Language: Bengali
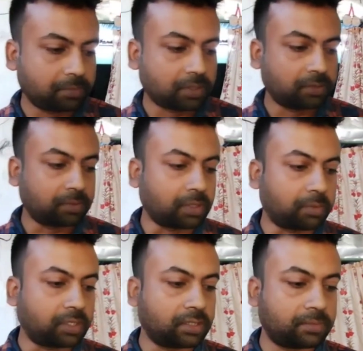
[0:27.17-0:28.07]
আমার
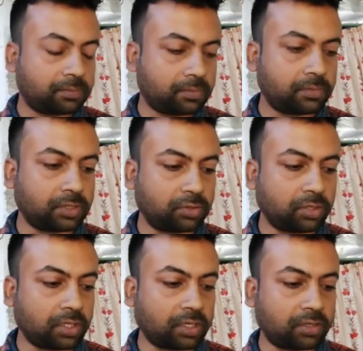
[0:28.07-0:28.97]
বাবা দু
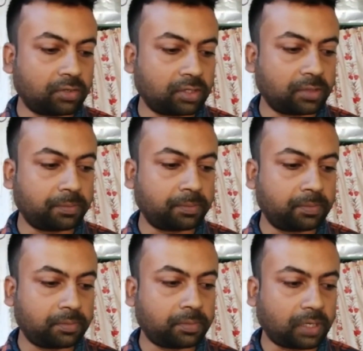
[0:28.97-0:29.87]
হাজার আঠেরোতে
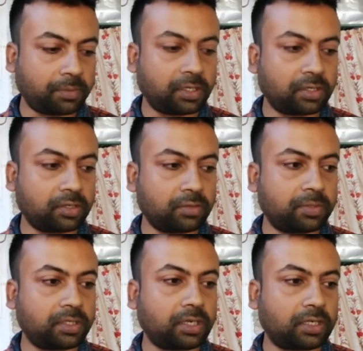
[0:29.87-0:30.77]
পা ভেঙে যাওয়ার
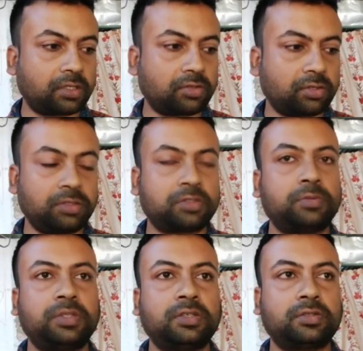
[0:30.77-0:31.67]
পরে হাঁটতে চলতে
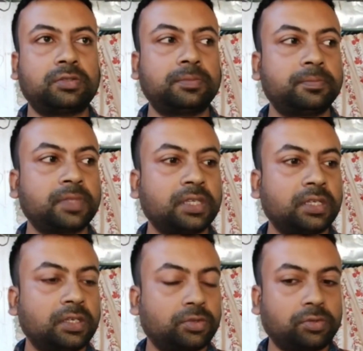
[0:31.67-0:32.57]
অসুবিধা হতো
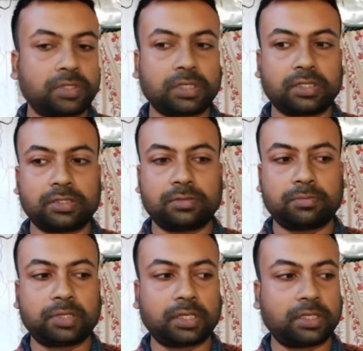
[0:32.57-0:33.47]
জায়গায়
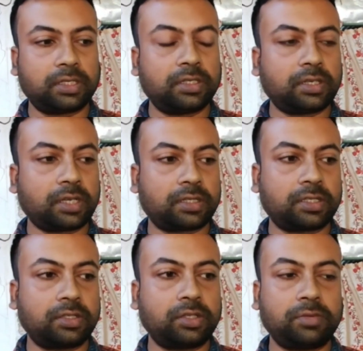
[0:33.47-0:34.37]
প্রায় এক থেকে
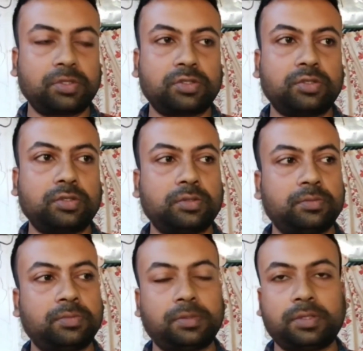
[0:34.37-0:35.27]
দেড় বছর
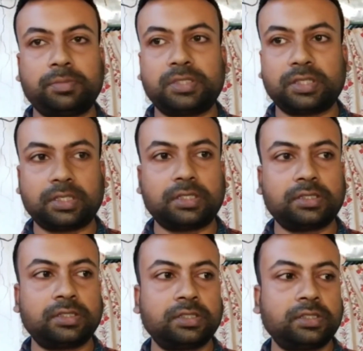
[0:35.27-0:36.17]
বাবা বিছনায়
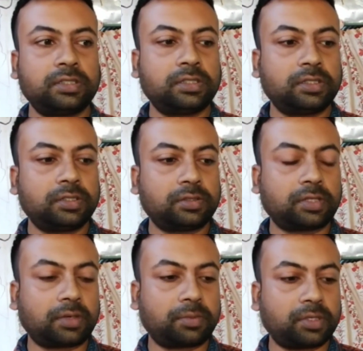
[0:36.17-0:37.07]
তো
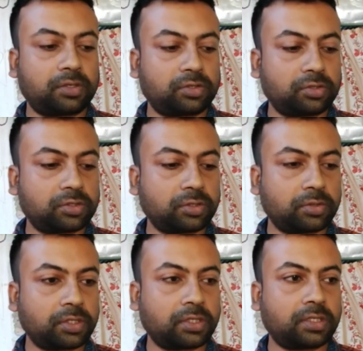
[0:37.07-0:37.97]
তারপরে একটু সুস্থ
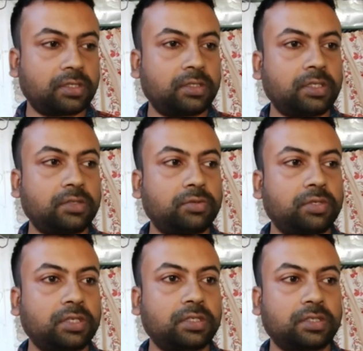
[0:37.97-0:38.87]
করে যে না
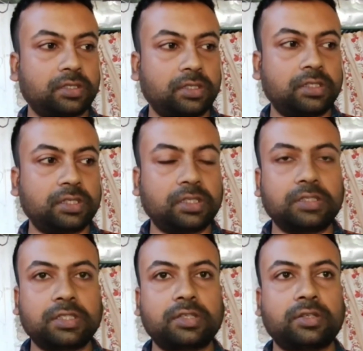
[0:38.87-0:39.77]
টুকটাক এদিক সেদিক
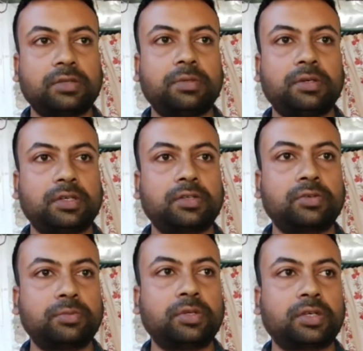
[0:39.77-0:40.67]
যেতে হয় বাবাকে খুব
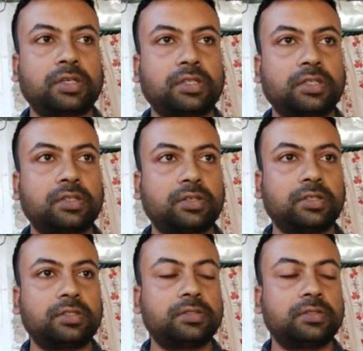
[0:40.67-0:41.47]
দরকারে যেতে হয়